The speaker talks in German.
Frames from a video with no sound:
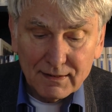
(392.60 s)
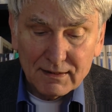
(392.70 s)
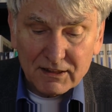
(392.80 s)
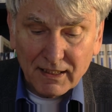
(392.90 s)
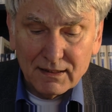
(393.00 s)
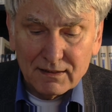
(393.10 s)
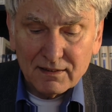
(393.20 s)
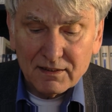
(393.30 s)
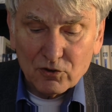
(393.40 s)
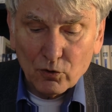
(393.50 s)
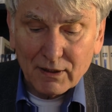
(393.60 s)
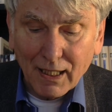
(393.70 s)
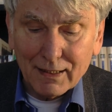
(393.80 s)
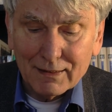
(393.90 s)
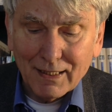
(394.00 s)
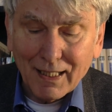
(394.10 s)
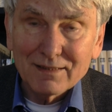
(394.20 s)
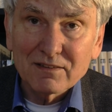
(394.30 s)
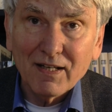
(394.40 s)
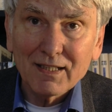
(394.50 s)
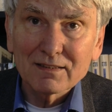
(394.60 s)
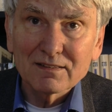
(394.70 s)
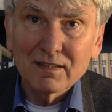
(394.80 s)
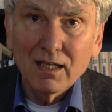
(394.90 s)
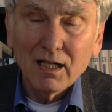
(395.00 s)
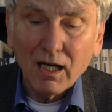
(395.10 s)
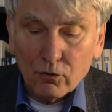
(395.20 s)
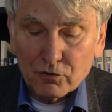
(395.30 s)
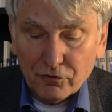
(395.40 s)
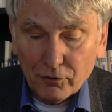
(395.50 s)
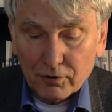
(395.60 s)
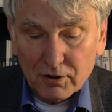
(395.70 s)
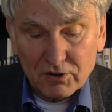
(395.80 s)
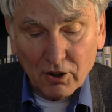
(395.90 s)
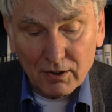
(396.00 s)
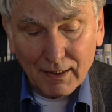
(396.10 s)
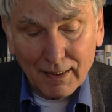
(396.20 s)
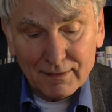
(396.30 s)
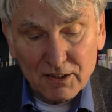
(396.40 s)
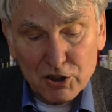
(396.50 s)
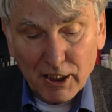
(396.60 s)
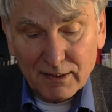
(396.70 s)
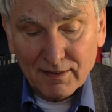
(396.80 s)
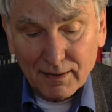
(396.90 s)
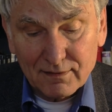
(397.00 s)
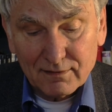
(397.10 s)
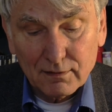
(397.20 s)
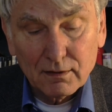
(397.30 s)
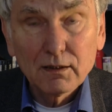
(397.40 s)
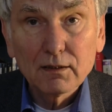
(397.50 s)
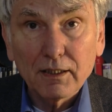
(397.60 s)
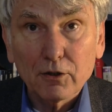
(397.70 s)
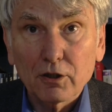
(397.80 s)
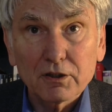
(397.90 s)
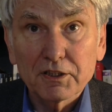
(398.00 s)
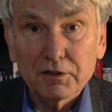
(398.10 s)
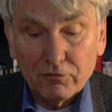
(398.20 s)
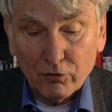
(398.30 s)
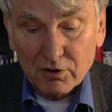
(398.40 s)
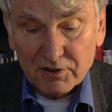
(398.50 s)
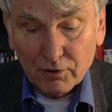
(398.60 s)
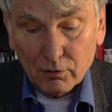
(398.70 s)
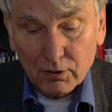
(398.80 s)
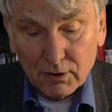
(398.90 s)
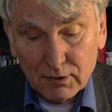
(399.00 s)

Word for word: stellen sich so dar, als wären sie ausführendes Organ des Schicksals, der göttlichen Vorsehung.